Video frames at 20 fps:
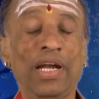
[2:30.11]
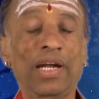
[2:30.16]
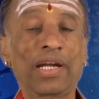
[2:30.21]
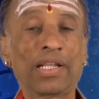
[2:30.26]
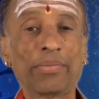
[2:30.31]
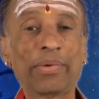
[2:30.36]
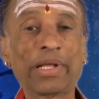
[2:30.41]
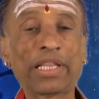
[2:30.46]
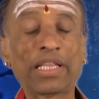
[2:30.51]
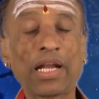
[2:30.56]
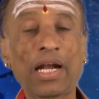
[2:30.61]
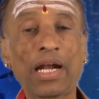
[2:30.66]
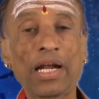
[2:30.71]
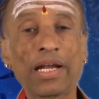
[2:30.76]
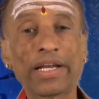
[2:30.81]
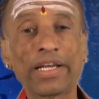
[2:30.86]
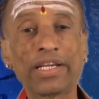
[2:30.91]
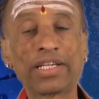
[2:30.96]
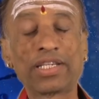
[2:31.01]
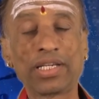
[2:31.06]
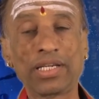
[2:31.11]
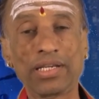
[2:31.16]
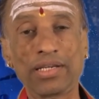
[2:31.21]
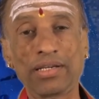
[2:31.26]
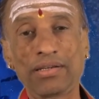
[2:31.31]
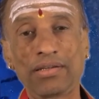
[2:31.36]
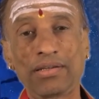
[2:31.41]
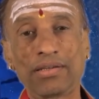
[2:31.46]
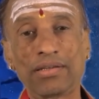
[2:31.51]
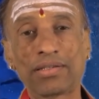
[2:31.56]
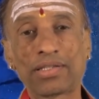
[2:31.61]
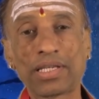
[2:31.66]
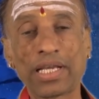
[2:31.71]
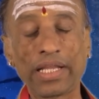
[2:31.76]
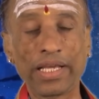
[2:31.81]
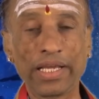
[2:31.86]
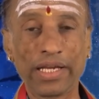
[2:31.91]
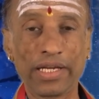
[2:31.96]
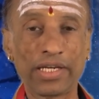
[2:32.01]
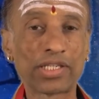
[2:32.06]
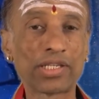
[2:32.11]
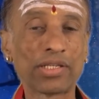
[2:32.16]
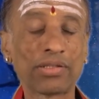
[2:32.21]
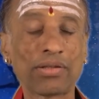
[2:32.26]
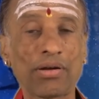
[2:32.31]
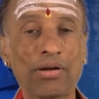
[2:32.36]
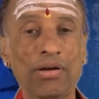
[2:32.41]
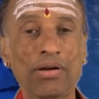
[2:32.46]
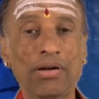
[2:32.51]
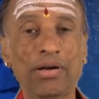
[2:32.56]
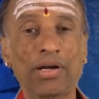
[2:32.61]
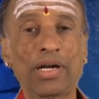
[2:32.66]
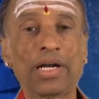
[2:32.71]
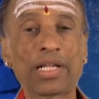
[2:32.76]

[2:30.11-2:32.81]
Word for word: அடுத்த பத்து நாள் கழித்து சதய நட்சத்திரம்